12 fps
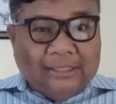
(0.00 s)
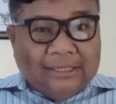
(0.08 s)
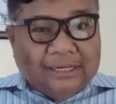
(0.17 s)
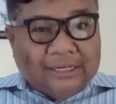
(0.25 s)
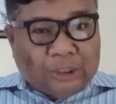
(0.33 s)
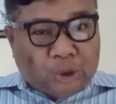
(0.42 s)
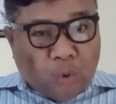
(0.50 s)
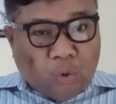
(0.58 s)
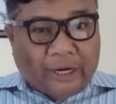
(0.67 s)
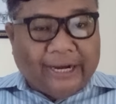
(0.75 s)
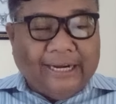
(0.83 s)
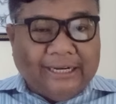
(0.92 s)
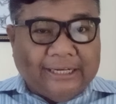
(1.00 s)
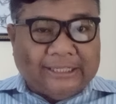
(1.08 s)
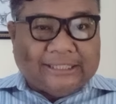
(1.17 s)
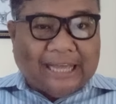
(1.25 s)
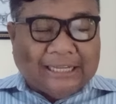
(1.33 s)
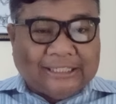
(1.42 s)
sore di
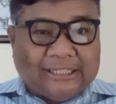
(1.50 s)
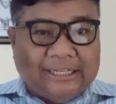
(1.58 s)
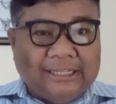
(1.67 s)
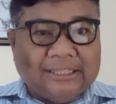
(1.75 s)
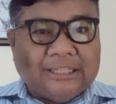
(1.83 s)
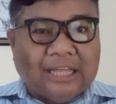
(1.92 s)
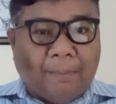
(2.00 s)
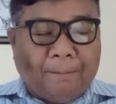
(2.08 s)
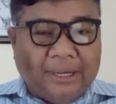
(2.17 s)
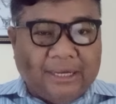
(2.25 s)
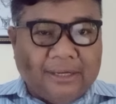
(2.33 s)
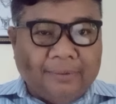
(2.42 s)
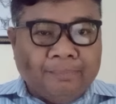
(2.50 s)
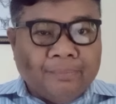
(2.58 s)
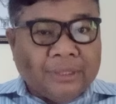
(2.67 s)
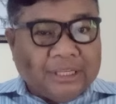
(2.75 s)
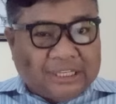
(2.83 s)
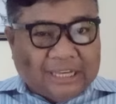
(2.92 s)
stasi tetapi
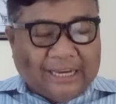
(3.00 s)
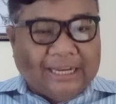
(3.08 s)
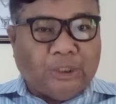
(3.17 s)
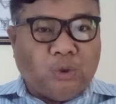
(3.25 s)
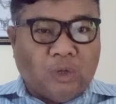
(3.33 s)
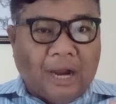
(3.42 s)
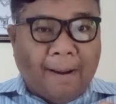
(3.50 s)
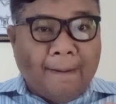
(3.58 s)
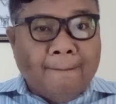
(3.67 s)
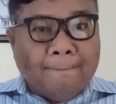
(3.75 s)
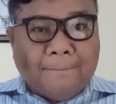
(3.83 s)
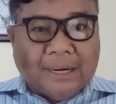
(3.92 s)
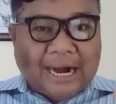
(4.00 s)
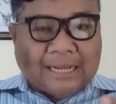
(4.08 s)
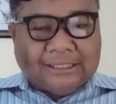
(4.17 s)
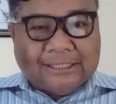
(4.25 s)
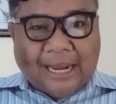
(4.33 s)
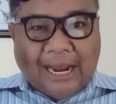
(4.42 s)
saya juga
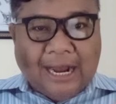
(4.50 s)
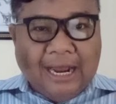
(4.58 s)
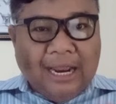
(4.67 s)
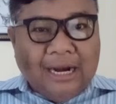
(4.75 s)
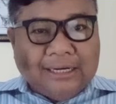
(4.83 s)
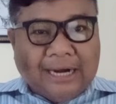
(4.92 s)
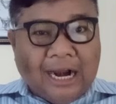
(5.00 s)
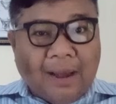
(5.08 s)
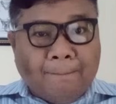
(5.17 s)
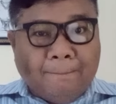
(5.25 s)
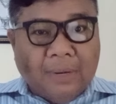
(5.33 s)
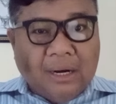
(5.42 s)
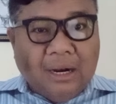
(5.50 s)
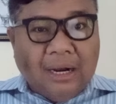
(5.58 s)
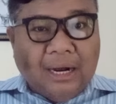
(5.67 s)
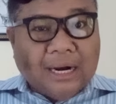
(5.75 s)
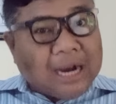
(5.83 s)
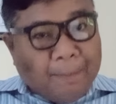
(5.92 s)
merasa dalam eh,
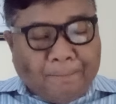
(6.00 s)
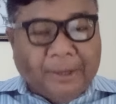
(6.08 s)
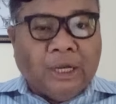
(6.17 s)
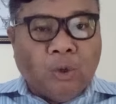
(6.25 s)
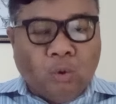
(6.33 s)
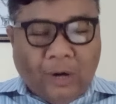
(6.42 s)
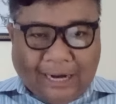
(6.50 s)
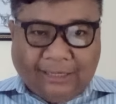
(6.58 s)
kebingungan